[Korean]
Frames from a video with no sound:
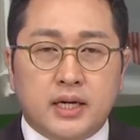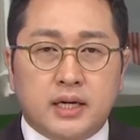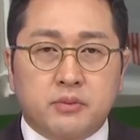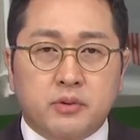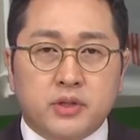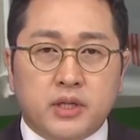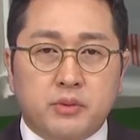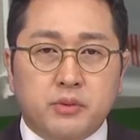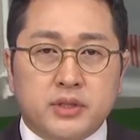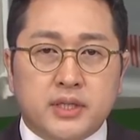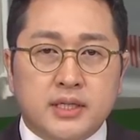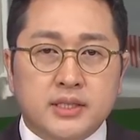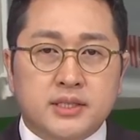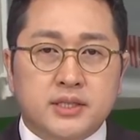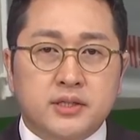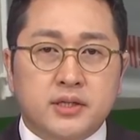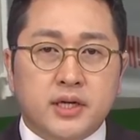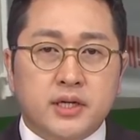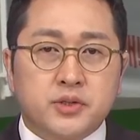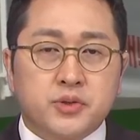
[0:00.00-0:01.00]
보다 못한
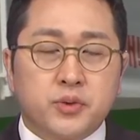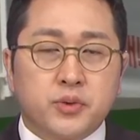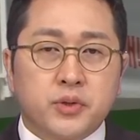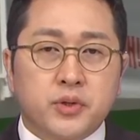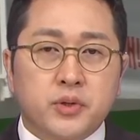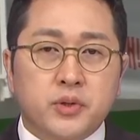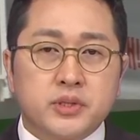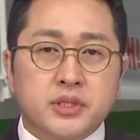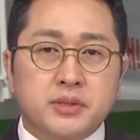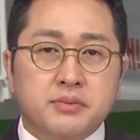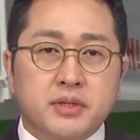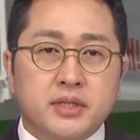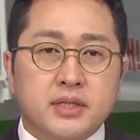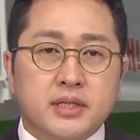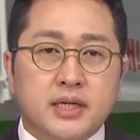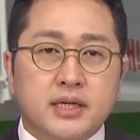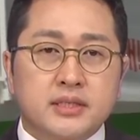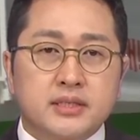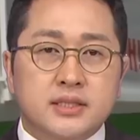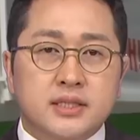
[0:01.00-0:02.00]
지역의 종교
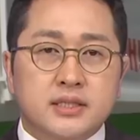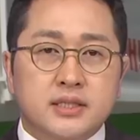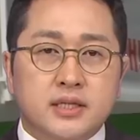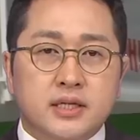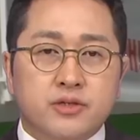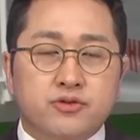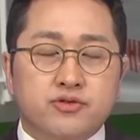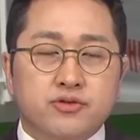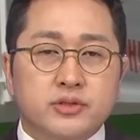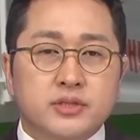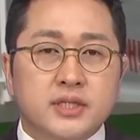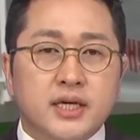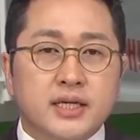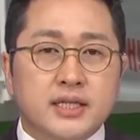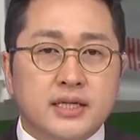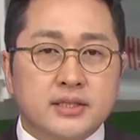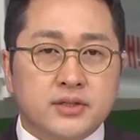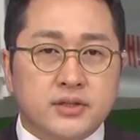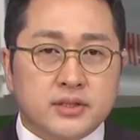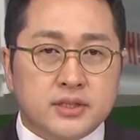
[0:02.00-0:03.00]
시민단체들이 중재에
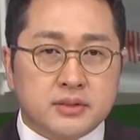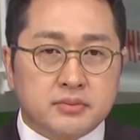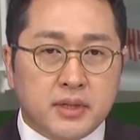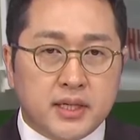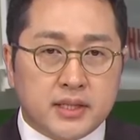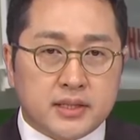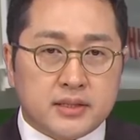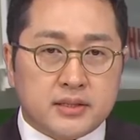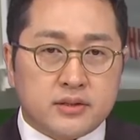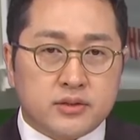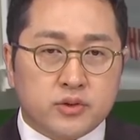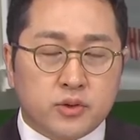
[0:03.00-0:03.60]
나섰지만